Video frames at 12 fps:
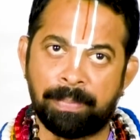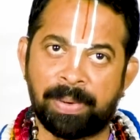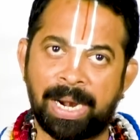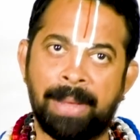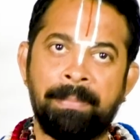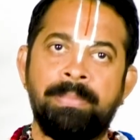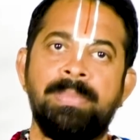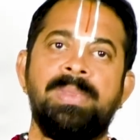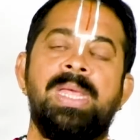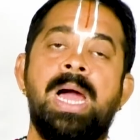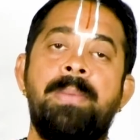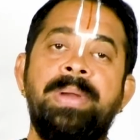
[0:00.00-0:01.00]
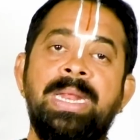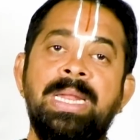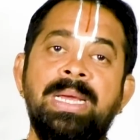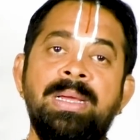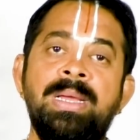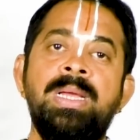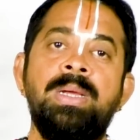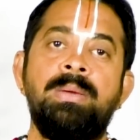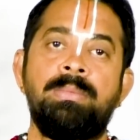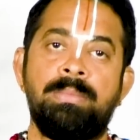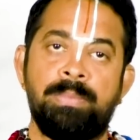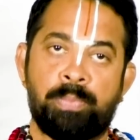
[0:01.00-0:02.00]
பணம் அப்படின்னு
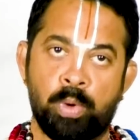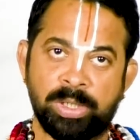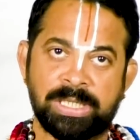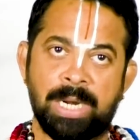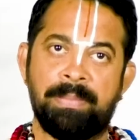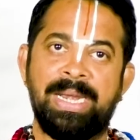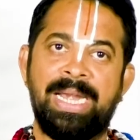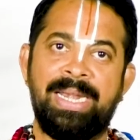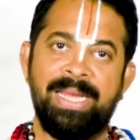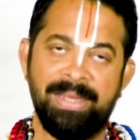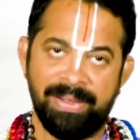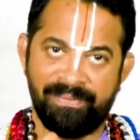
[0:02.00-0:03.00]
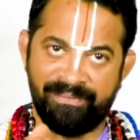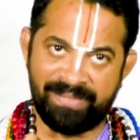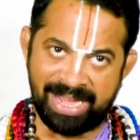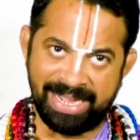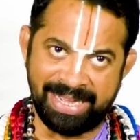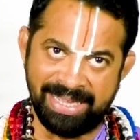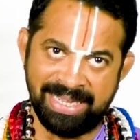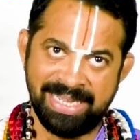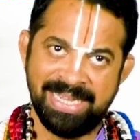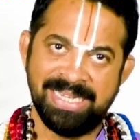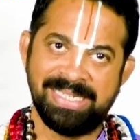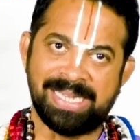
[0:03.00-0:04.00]
புரோக்ஷணம் பண்ணிட்டு வாங்க
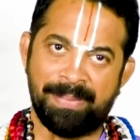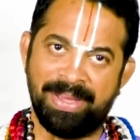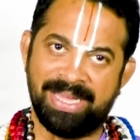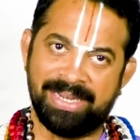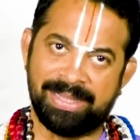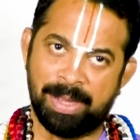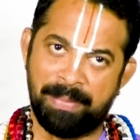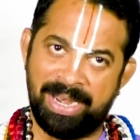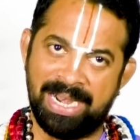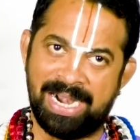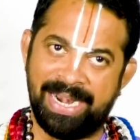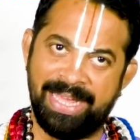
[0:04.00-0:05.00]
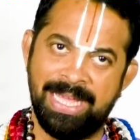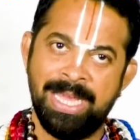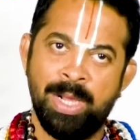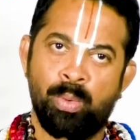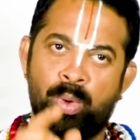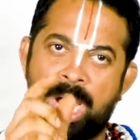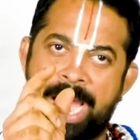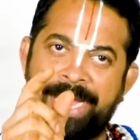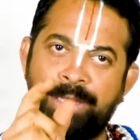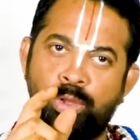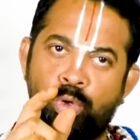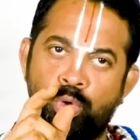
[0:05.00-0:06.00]
சமைக்கிறதுக்கு முன்னாடி ஒரு
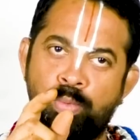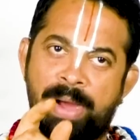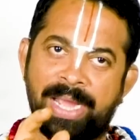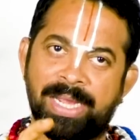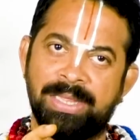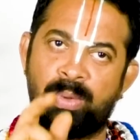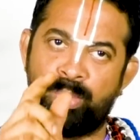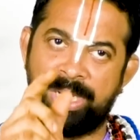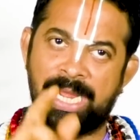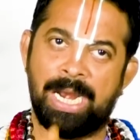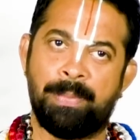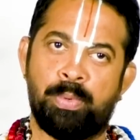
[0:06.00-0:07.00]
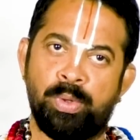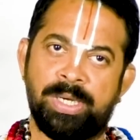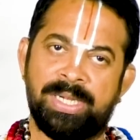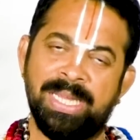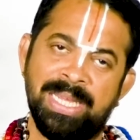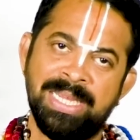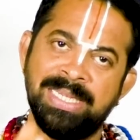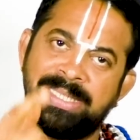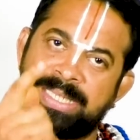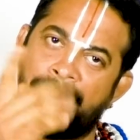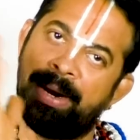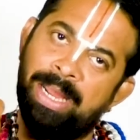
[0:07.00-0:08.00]
ஐந்து ரூபாய் அந்த உண்டியல்ல போட்டுட்டு
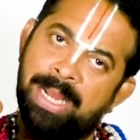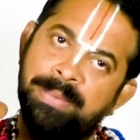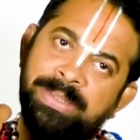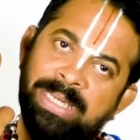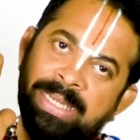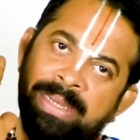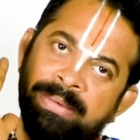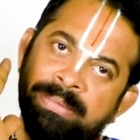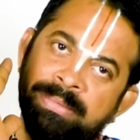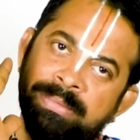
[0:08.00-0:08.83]
சமையல் ஆரம்பிச்சிருங்க